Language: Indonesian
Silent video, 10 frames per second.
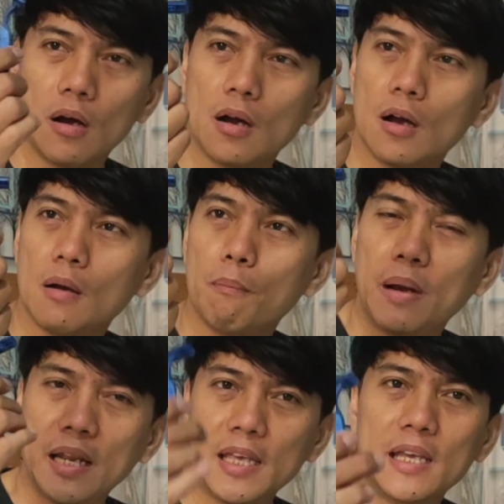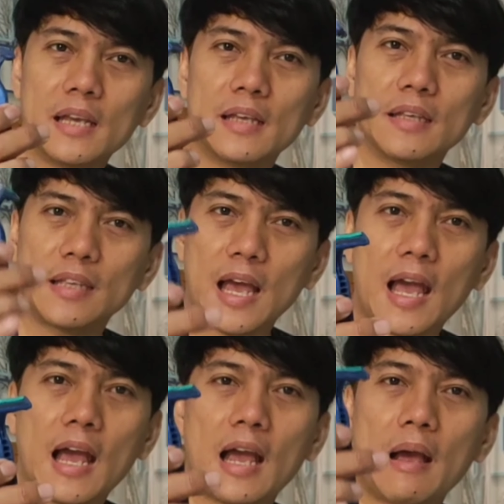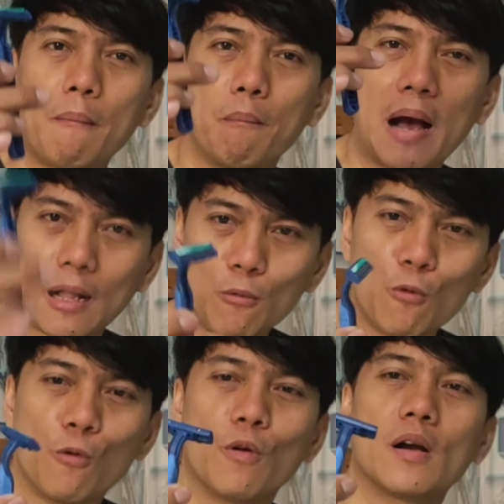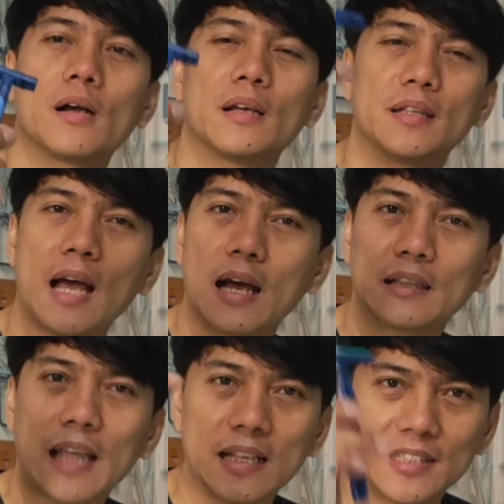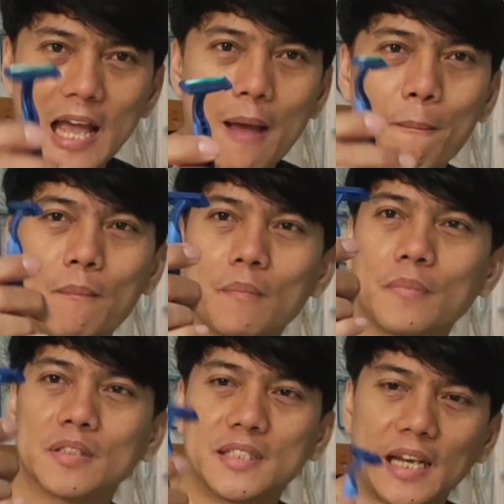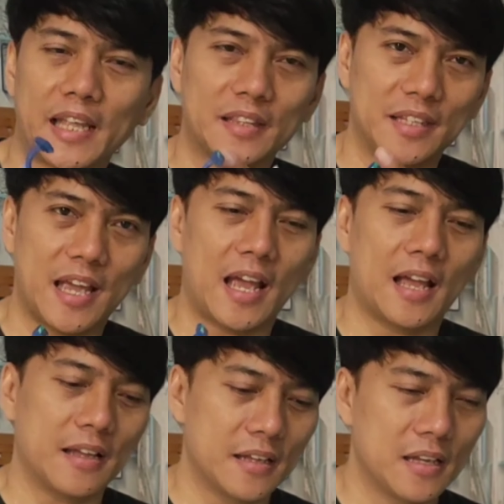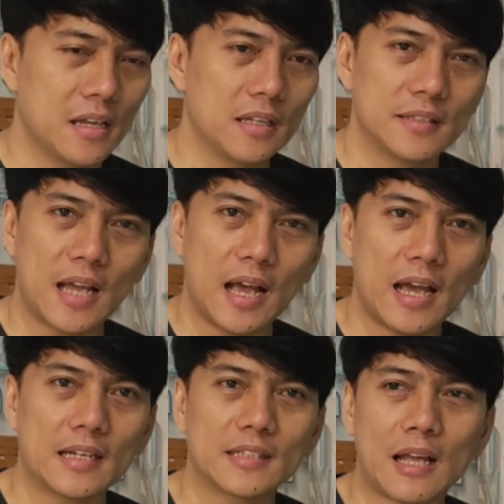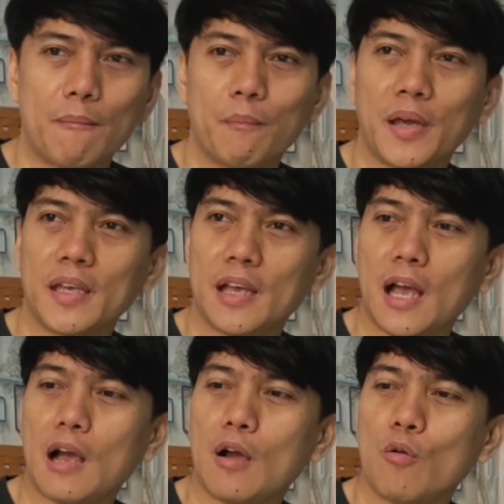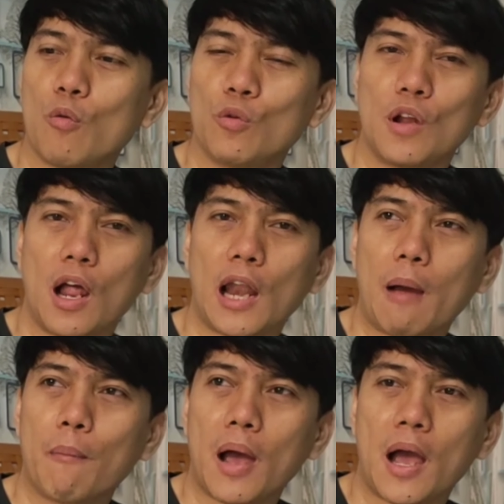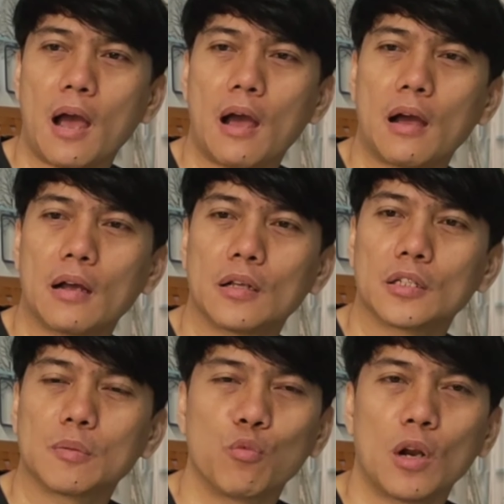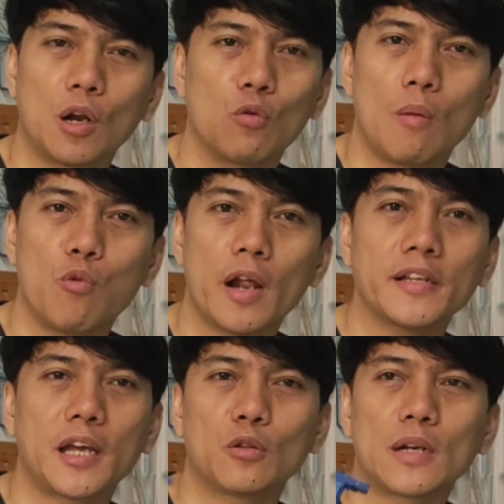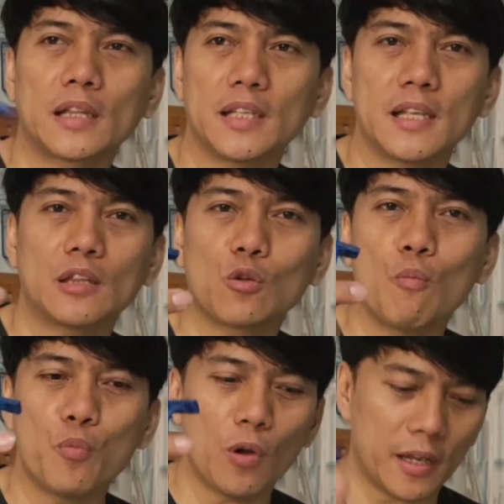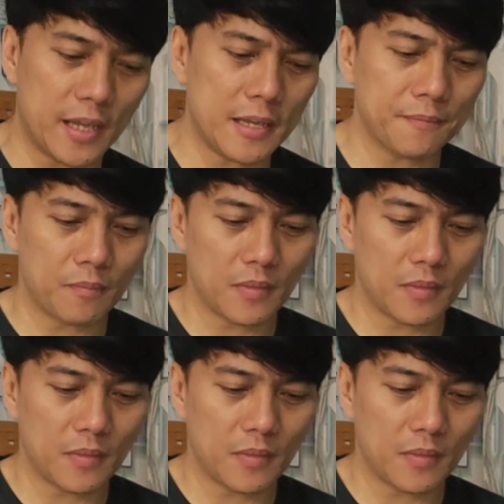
E, beli yang baru, yang tajam siletnya. Jangan sampai yang udah lama sebulan dua bulan ya itu nantinya tumpul ya.